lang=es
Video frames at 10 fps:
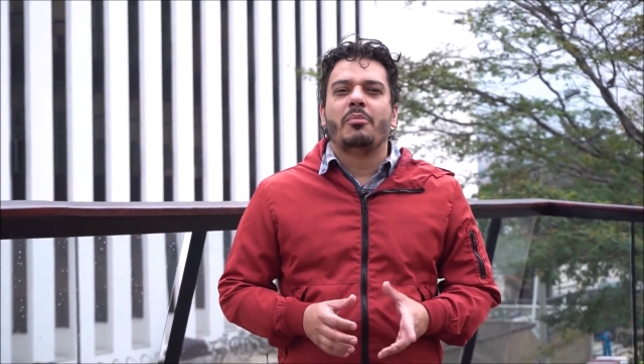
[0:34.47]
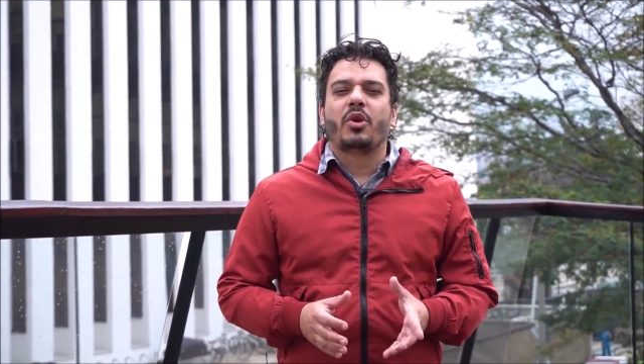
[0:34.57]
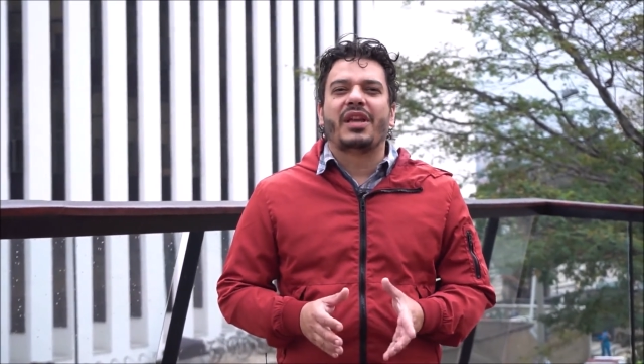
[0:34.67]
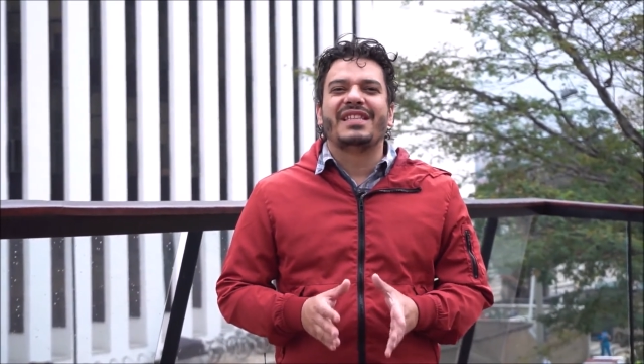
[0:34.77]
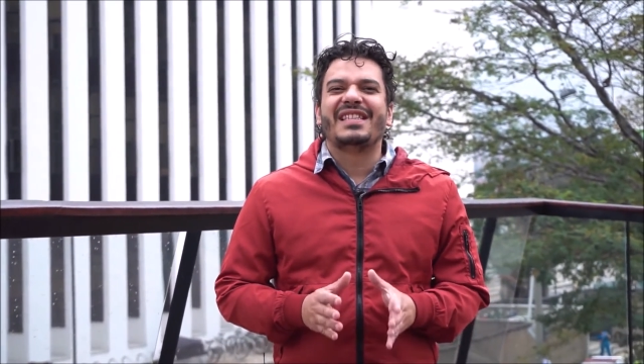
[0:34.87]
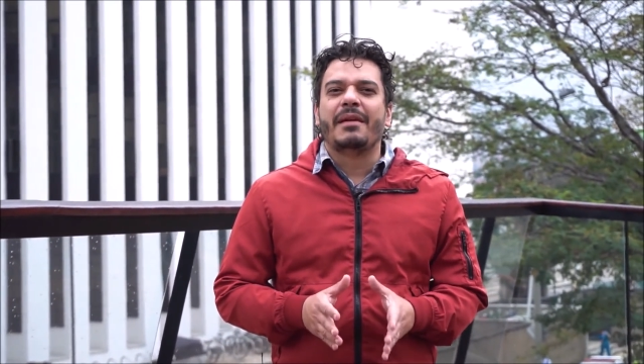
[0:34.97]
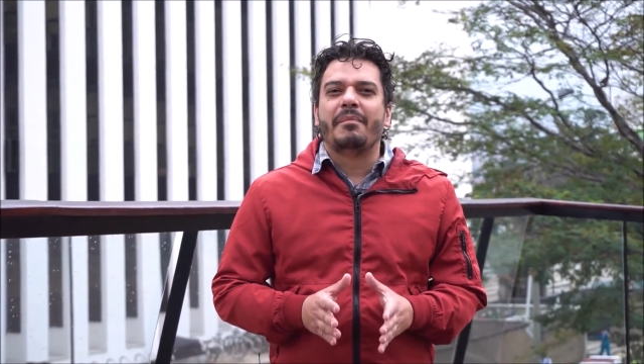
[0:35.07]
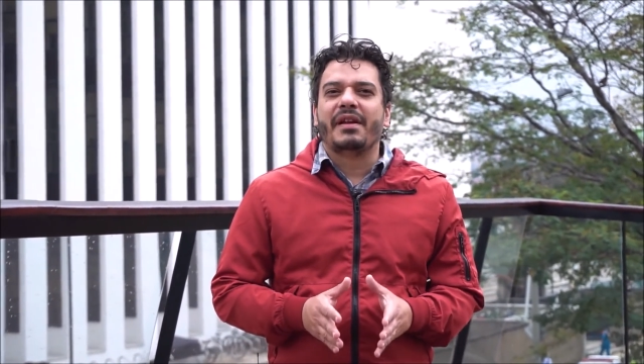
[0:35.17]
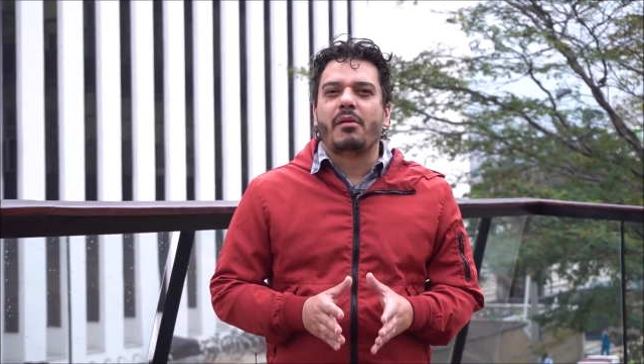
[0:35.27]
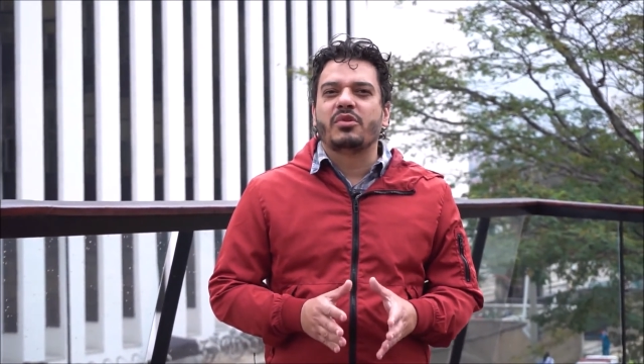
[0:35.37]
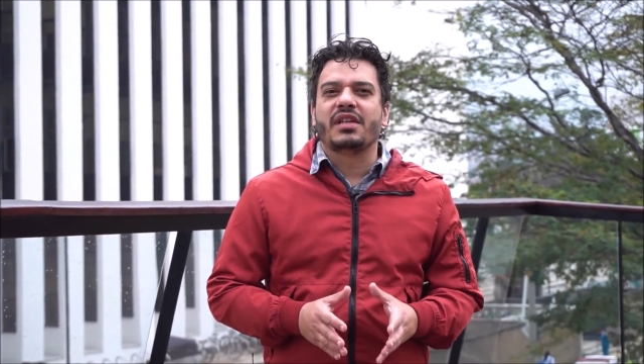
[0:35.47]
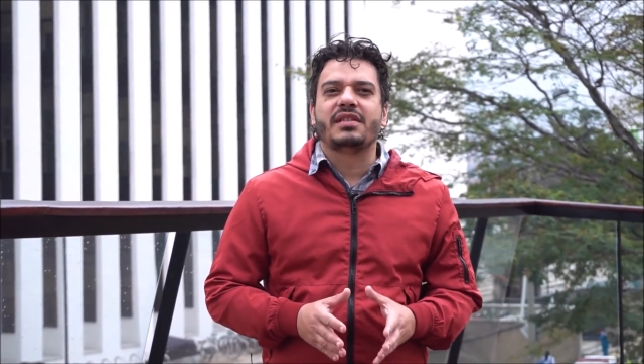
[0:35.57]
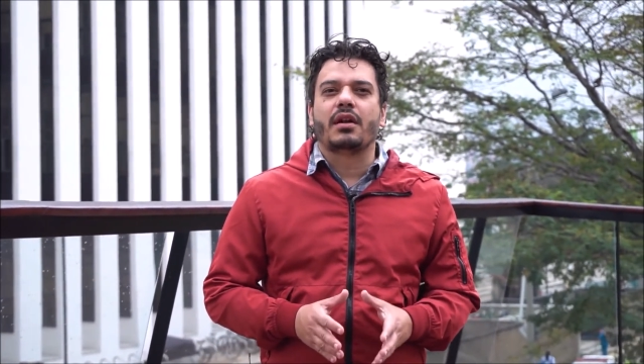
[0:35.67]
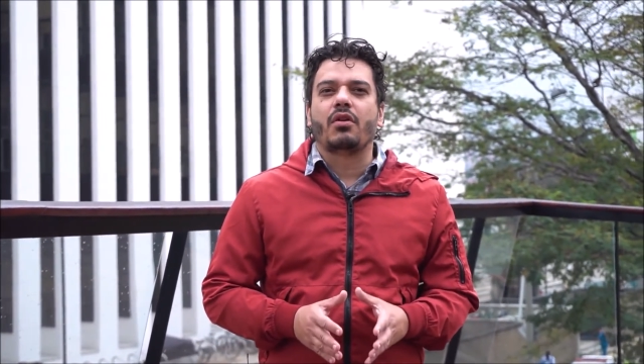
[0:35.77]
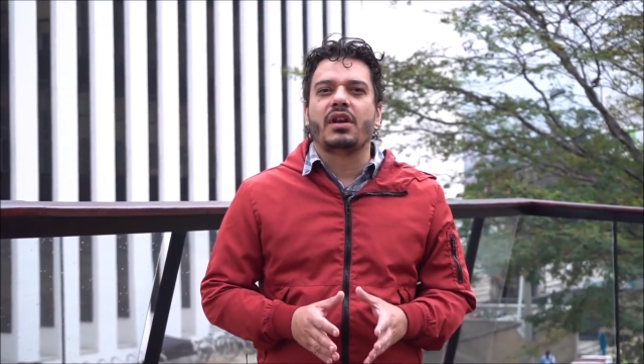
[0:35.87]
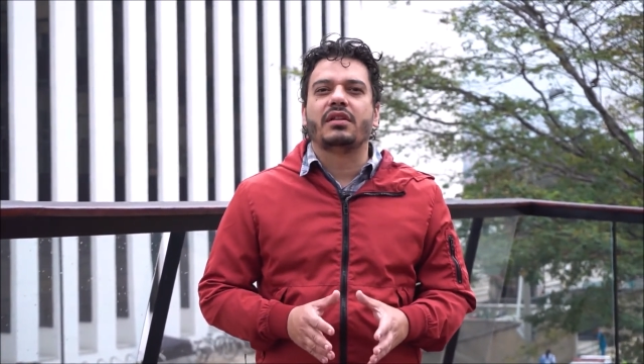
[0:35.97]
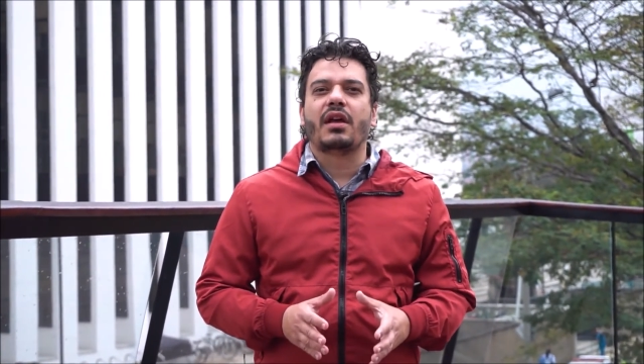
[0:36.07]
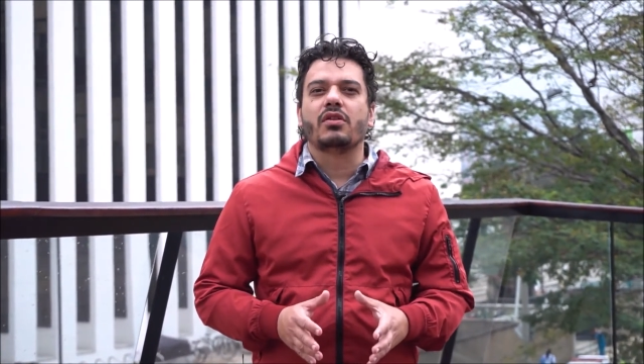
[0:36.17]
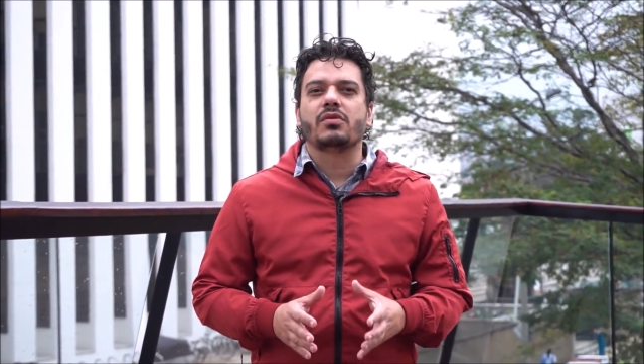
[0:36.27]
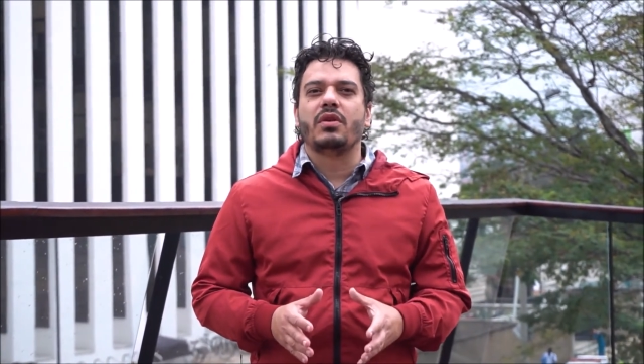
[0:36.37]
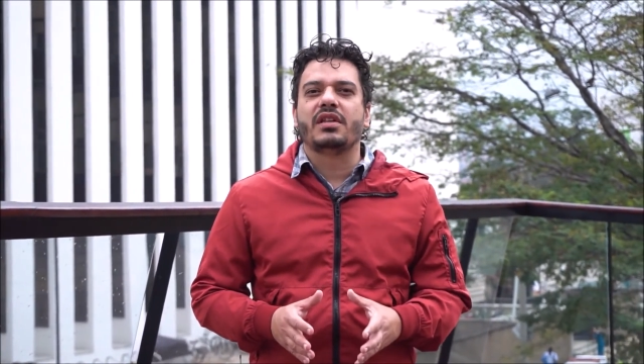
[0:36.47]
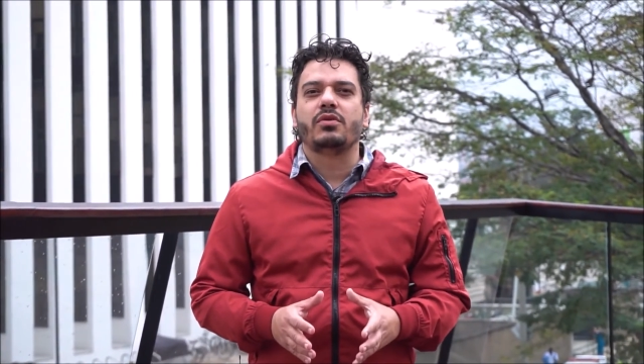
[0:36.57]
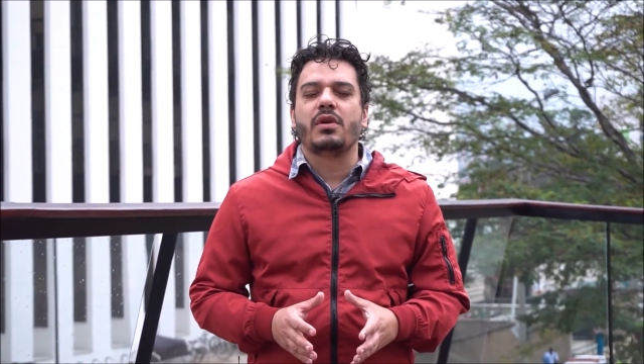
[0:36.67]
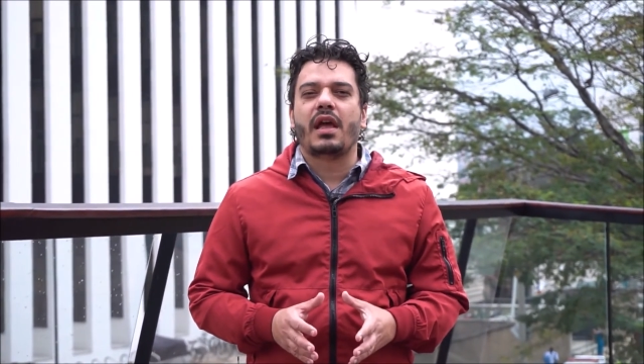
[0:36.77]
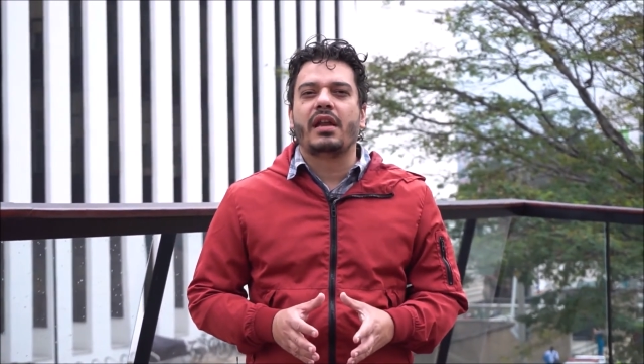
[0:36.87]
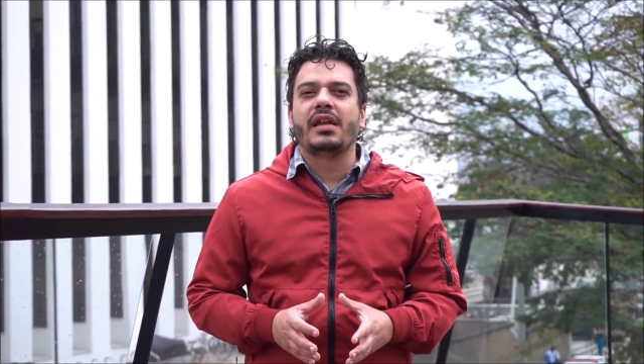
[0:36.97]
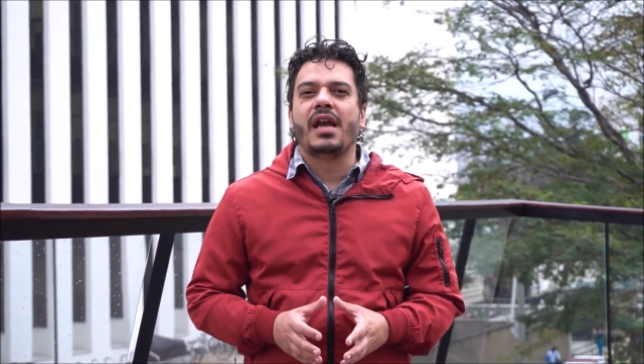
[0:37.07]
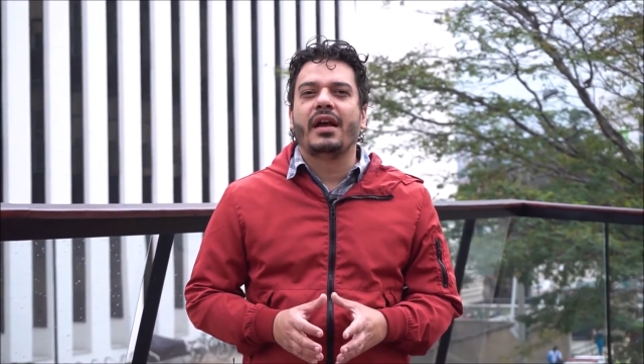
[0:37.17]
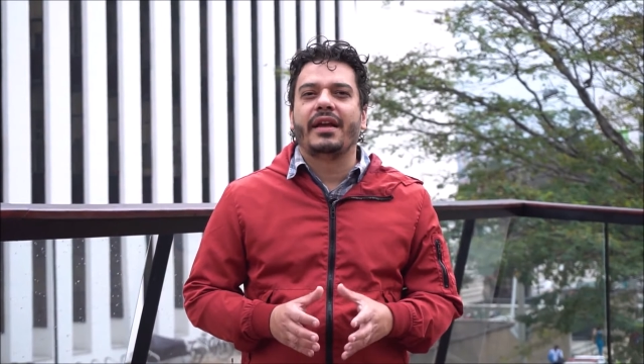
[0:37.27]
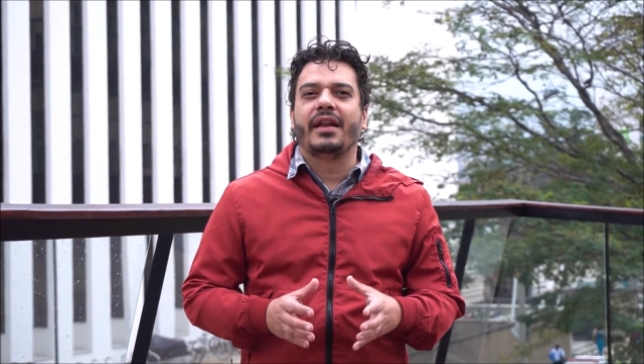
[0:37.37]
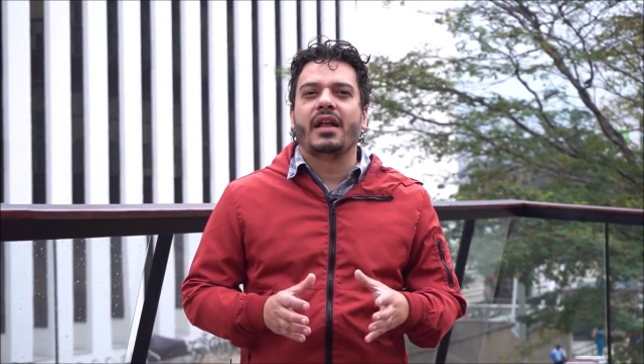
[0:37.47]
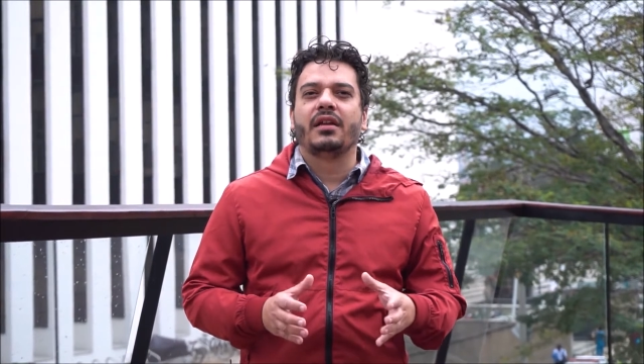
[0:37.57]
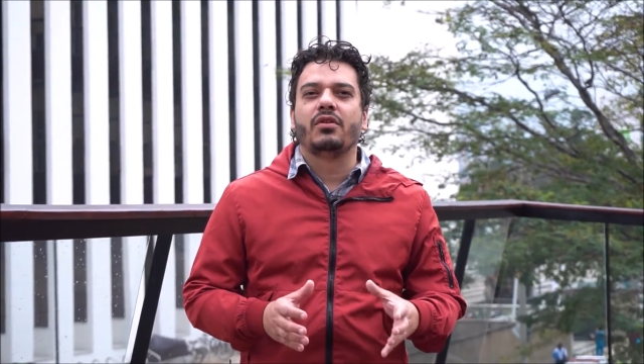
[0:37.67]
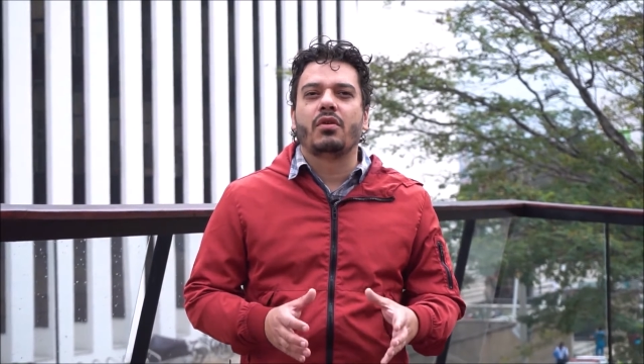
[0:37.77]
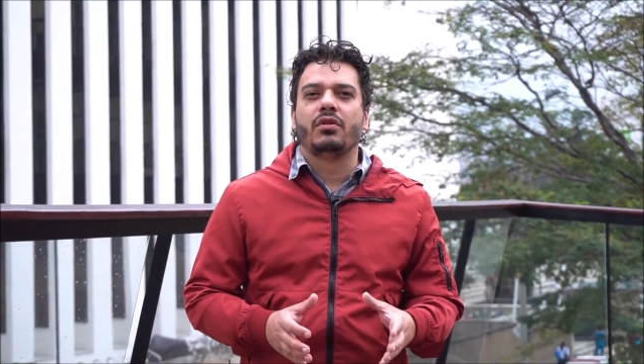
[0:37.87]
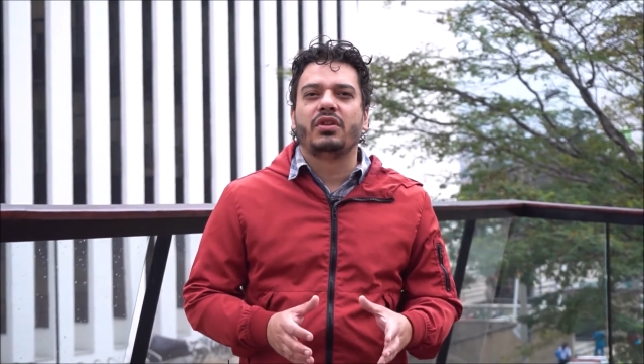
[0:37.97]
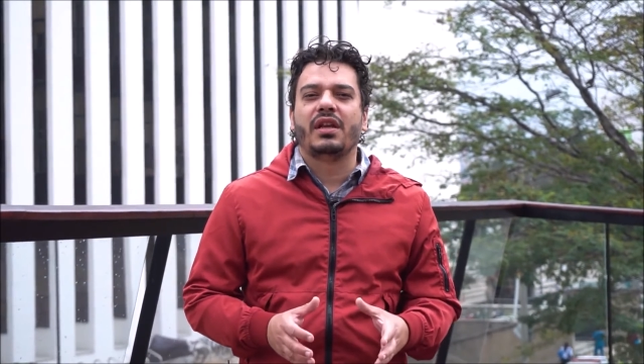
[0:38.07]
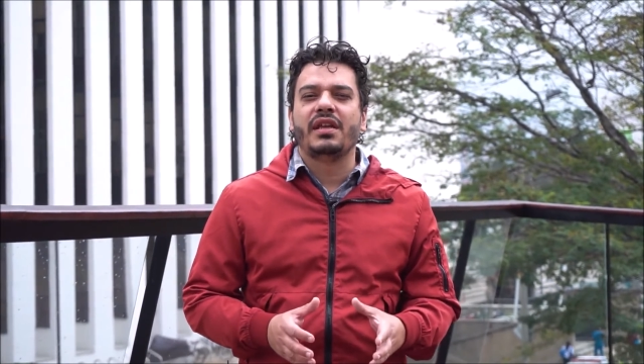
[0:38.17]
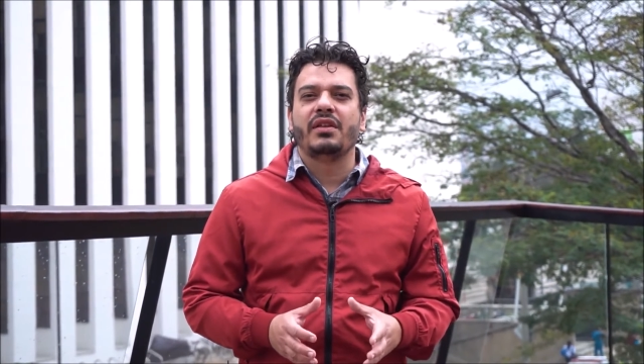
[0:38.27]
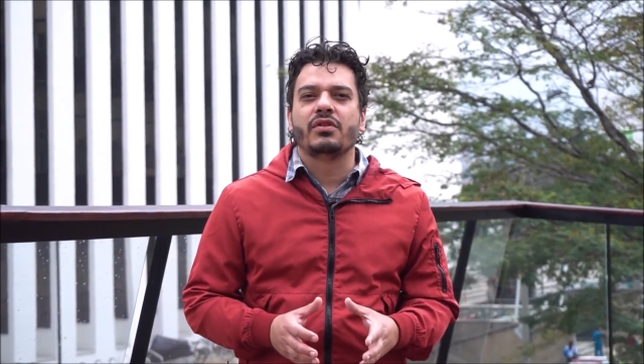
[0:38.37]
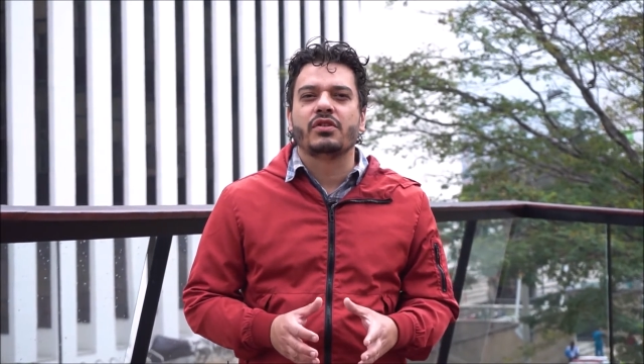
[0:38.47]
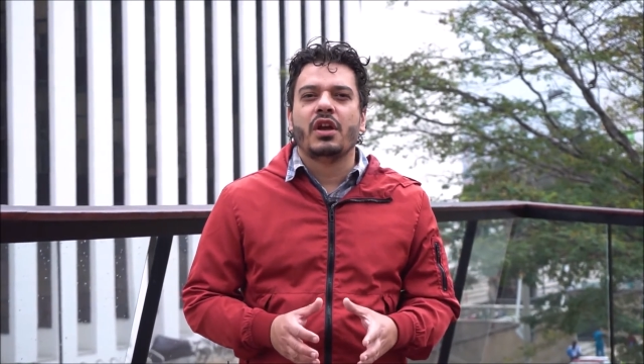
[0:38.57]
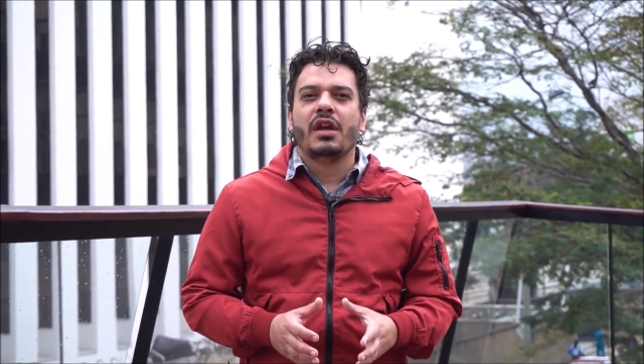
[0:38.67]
porque siempre vamos a estar conectados con la ciudadanía generando contenidos